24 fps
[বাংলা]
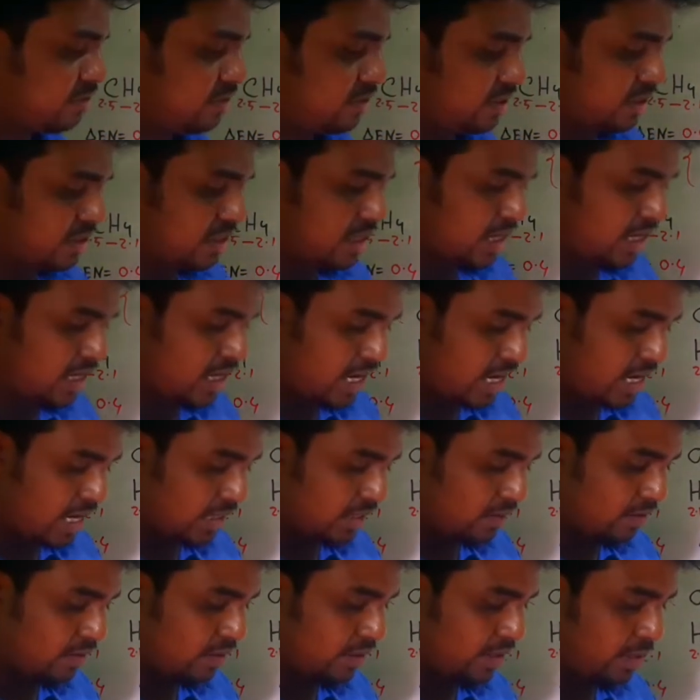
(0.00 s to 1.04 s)
করতে চাই
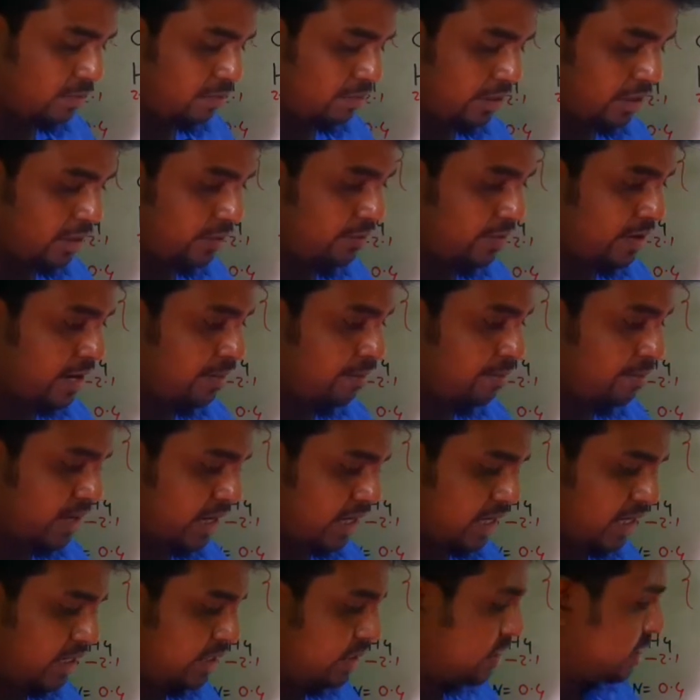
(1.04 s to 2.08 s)
তাহলে থ্রি পয়েন্ট ফাইভ
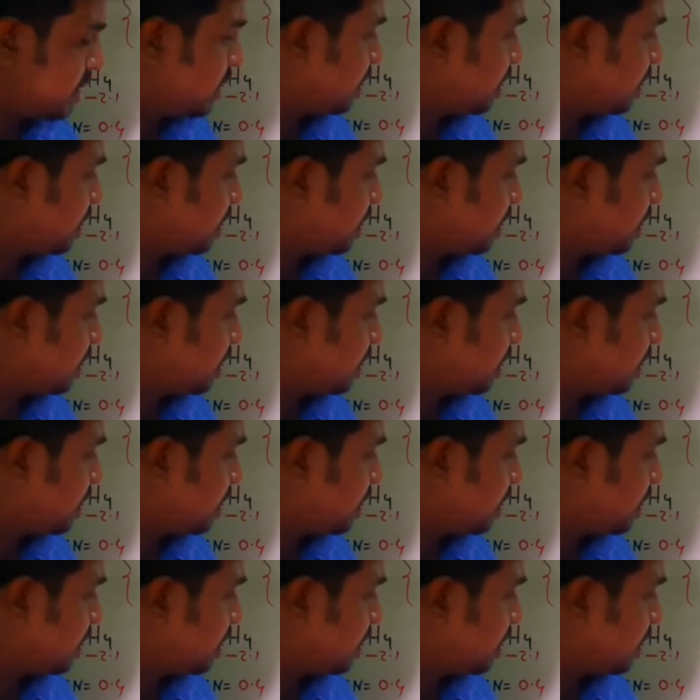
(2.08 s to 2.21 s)
মাইনাস